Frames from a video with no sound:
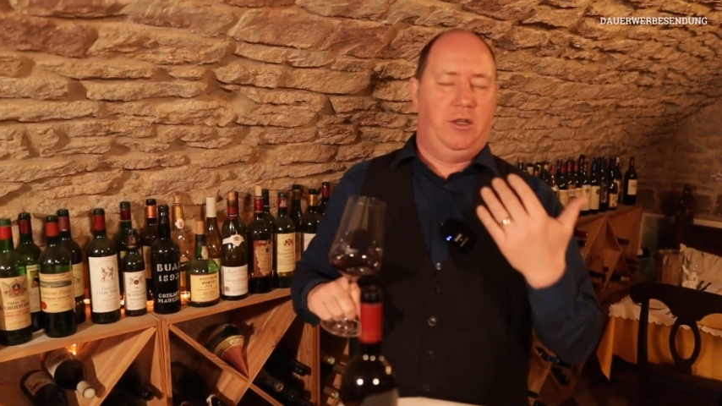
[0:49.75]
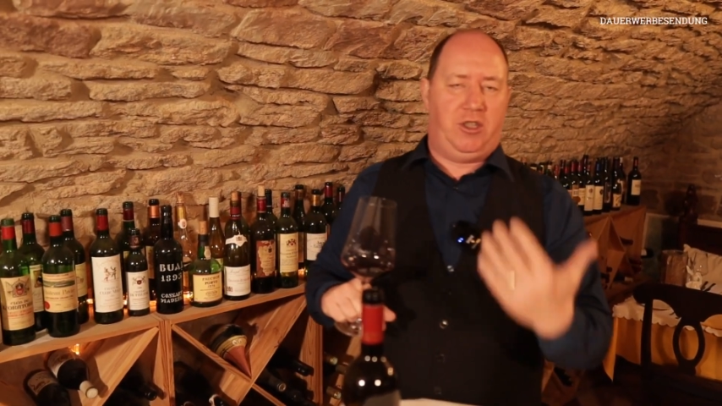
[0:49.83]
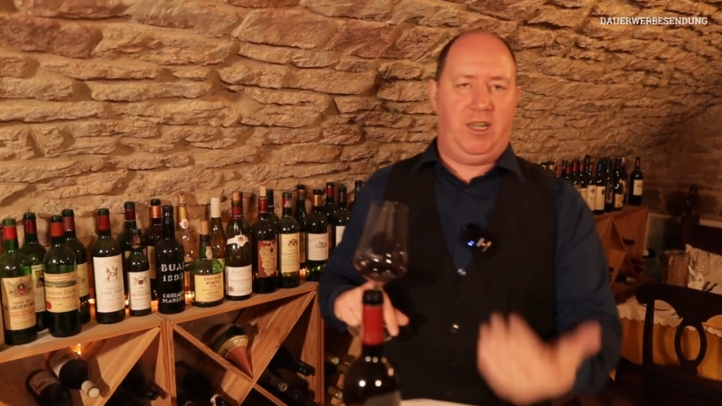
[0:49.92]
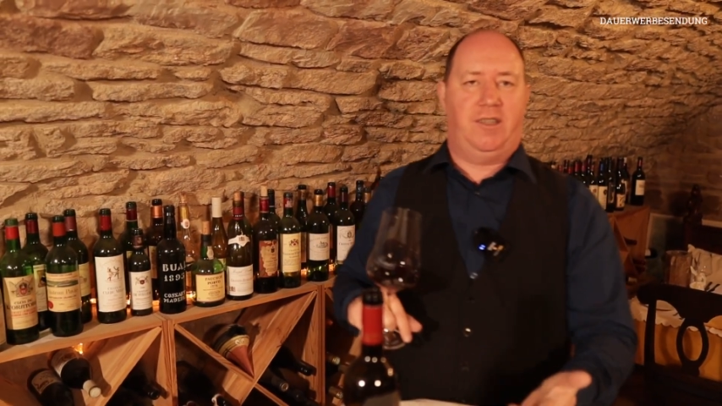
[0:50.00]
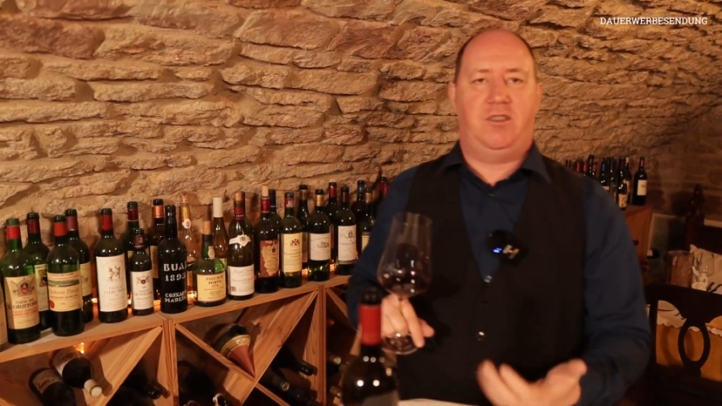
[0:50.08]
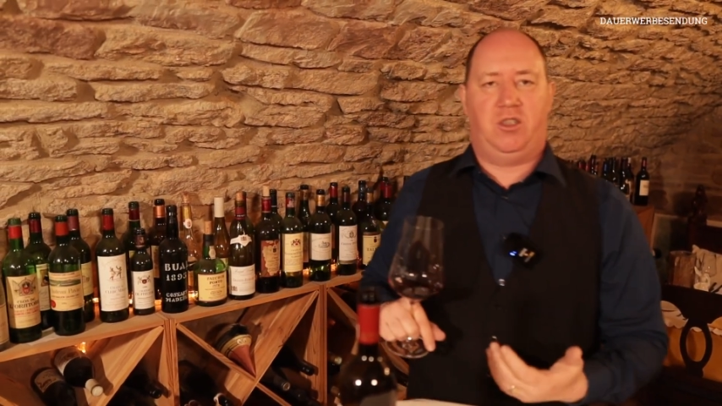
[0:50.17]

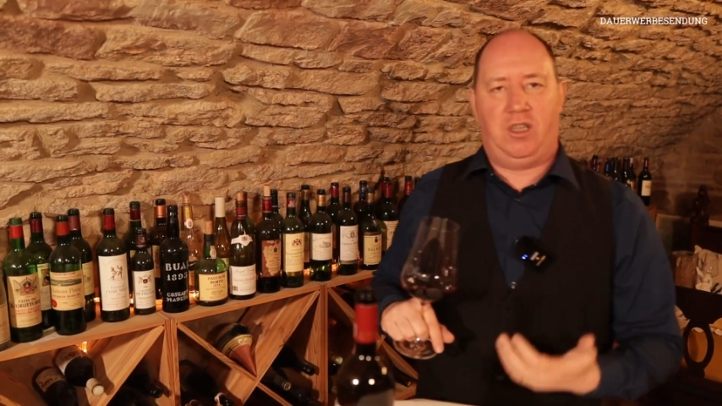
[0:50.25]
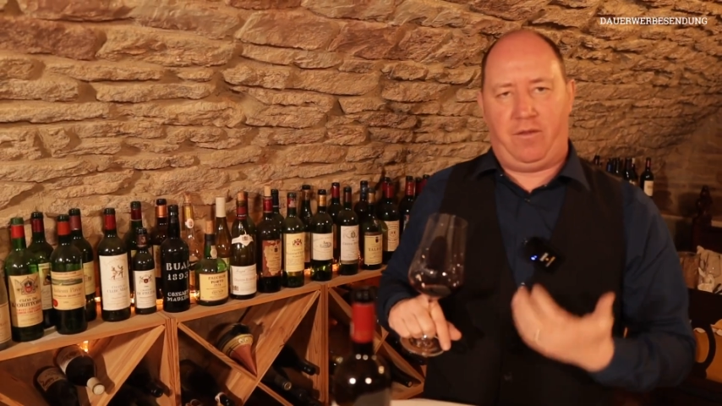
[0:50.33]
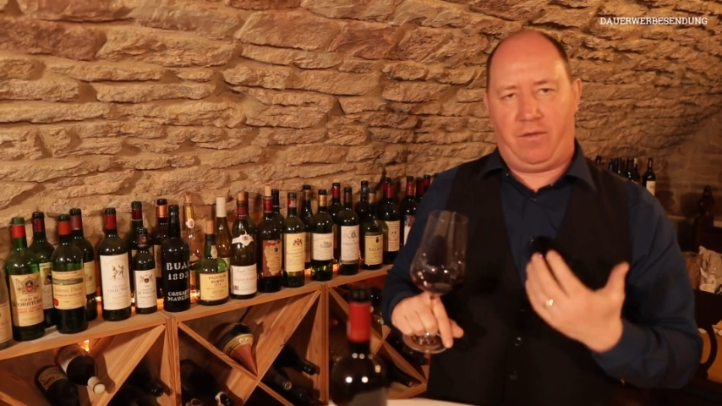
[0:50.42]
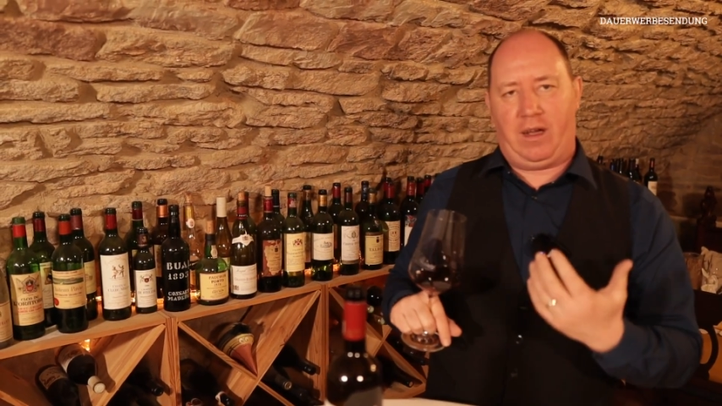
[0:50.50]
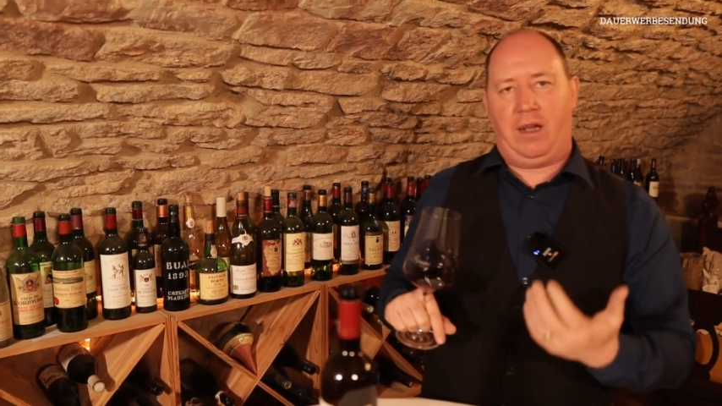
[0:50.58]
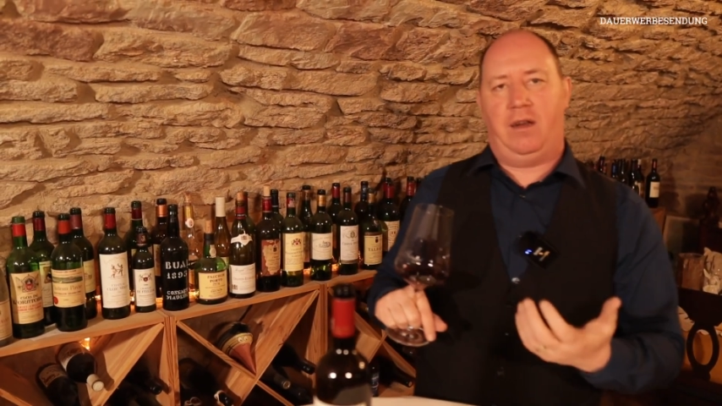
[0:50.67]
stellt sich
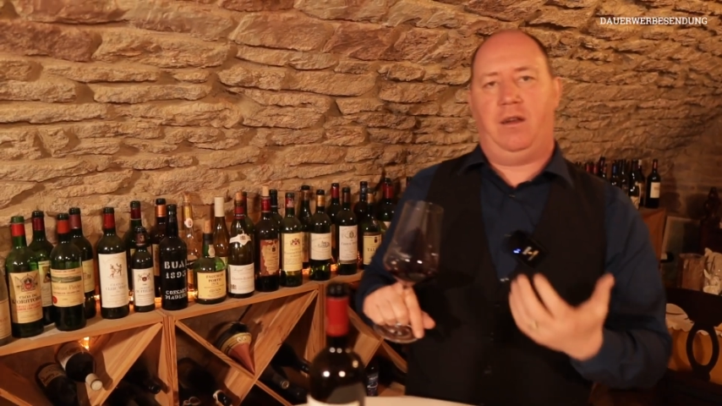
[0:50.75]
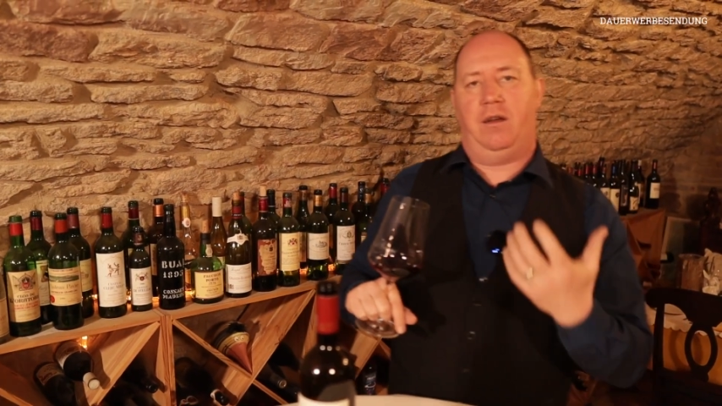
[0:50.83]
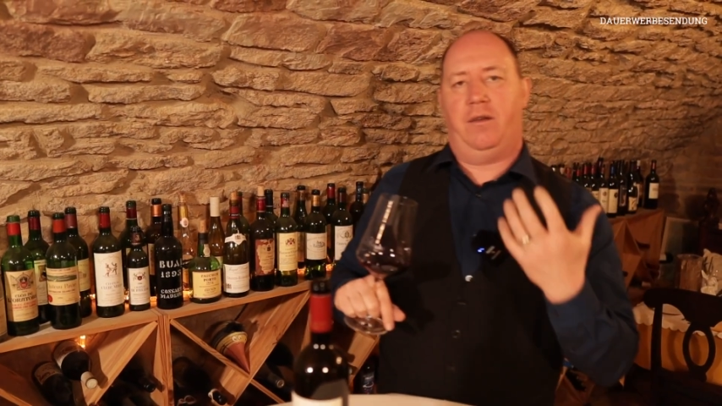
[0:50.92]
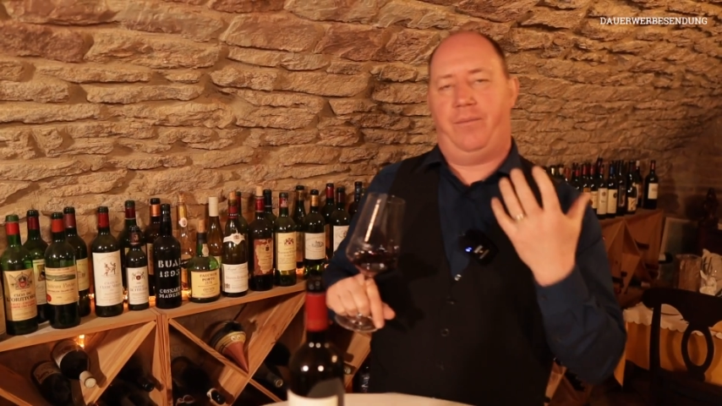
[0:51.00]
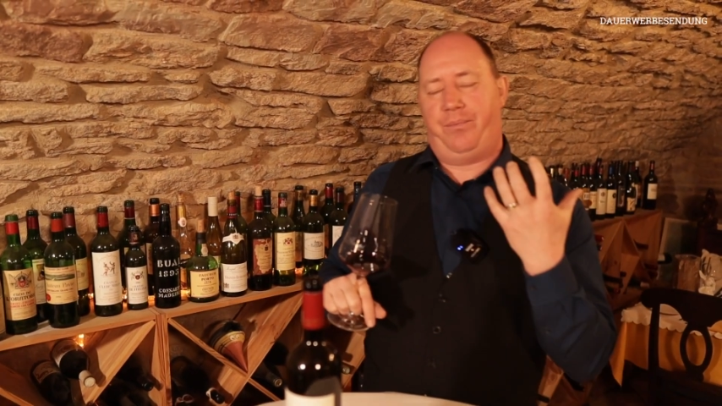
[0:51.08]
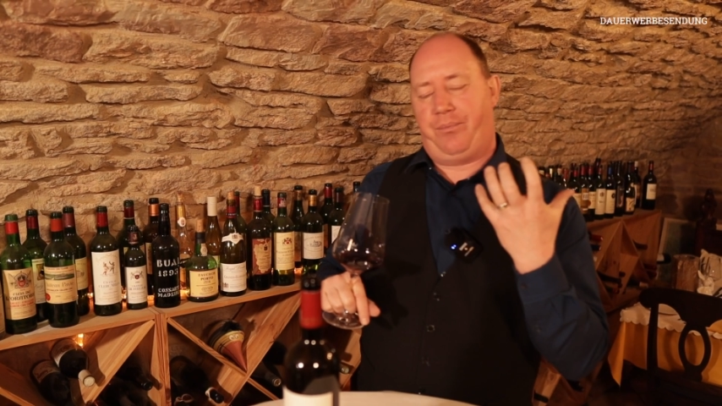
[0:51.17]
der
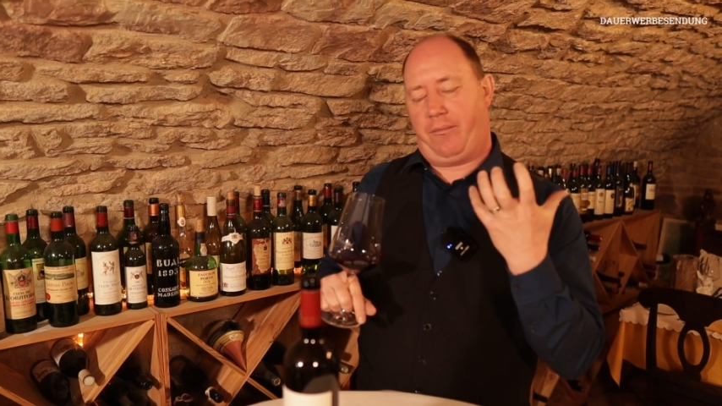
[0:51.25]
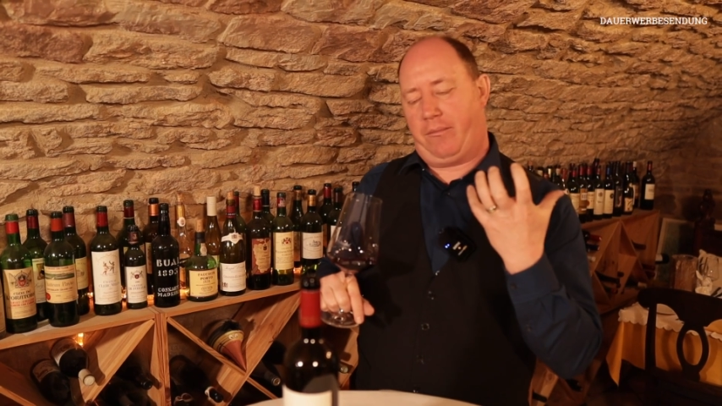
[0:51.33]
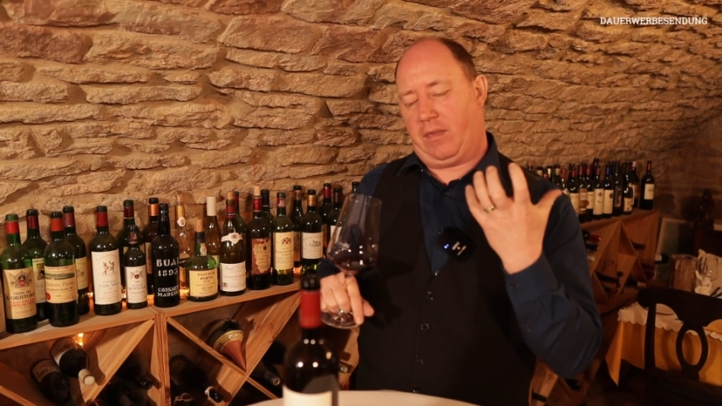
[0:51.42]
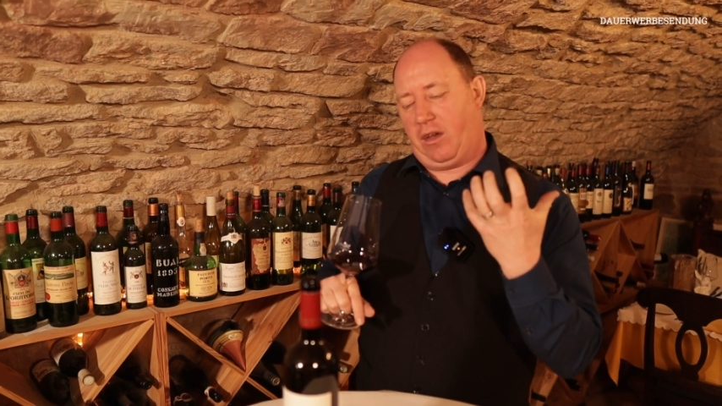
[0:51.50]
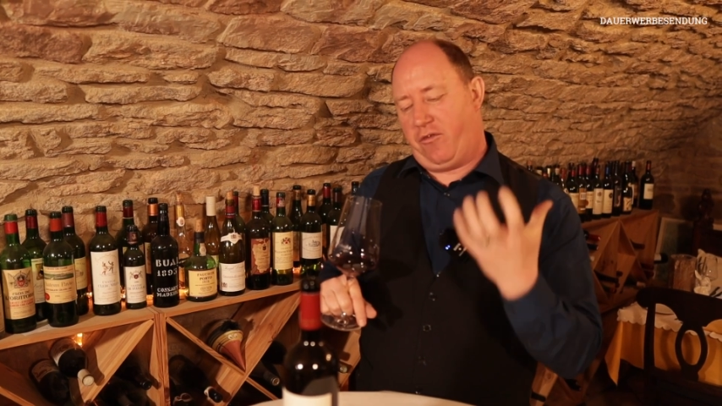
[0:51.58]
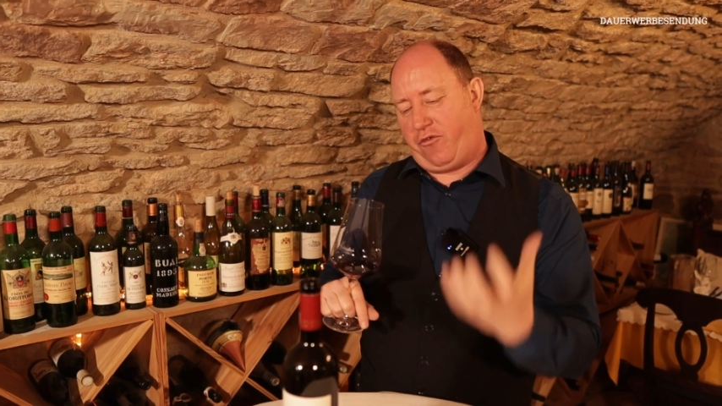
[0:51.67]
Wein
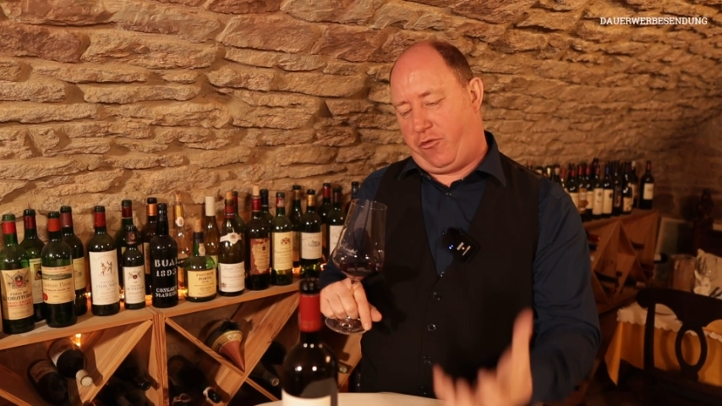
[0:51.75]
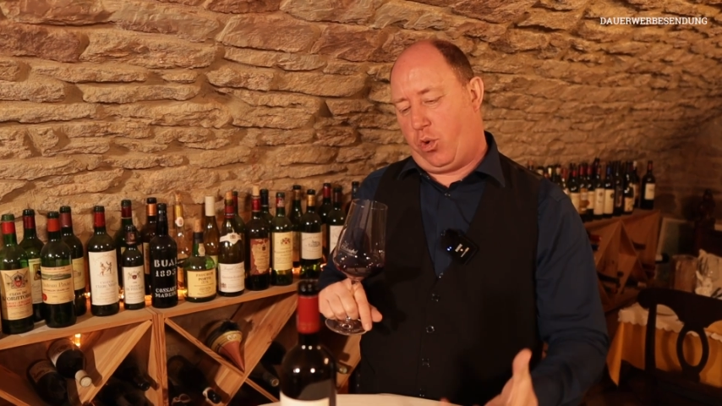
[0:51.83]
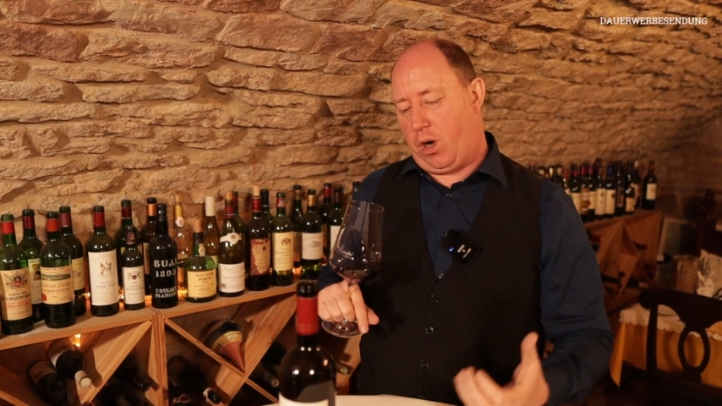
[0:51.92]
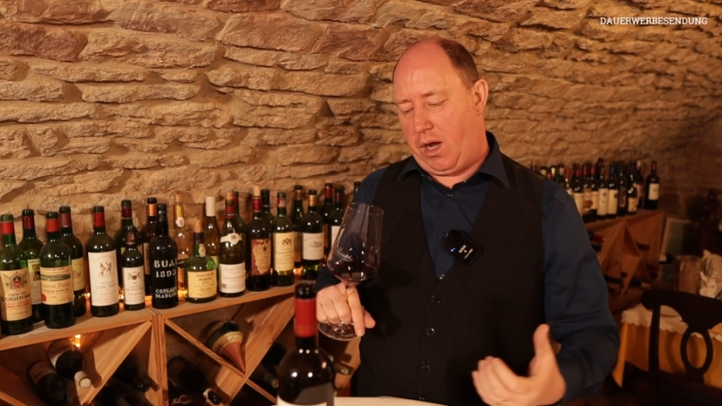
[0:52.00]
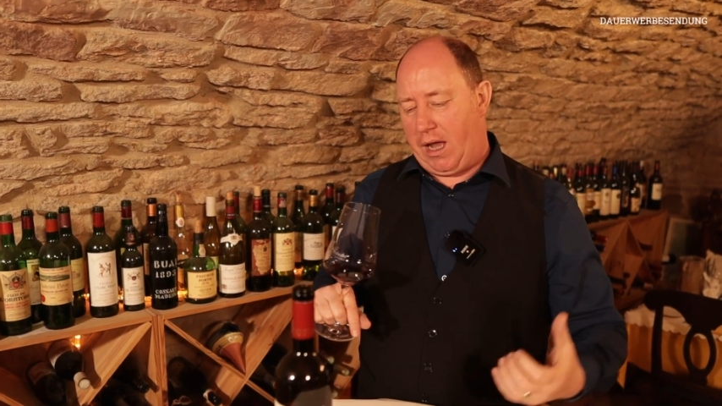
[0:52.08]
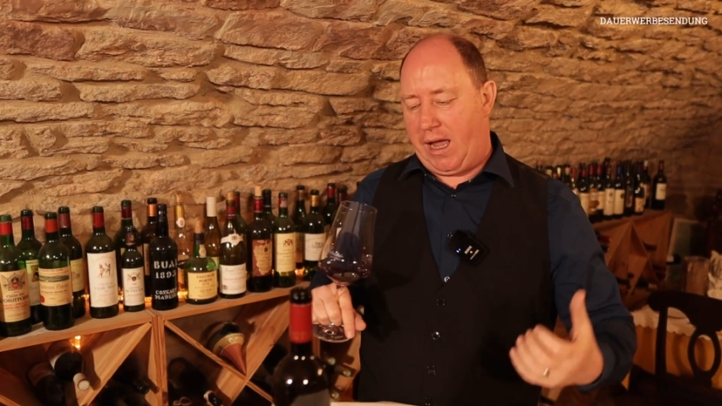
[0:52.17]

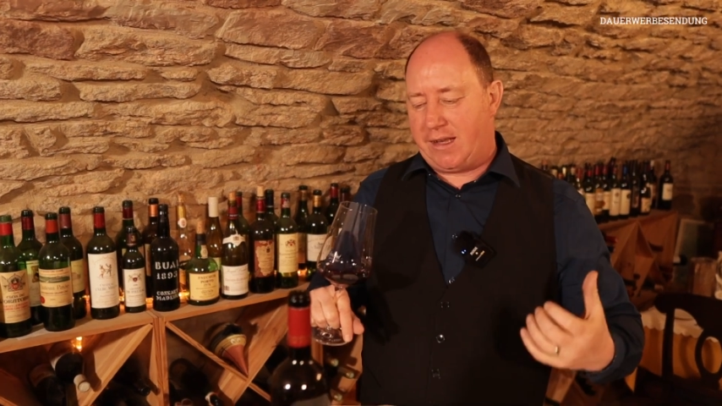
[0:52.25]
vor.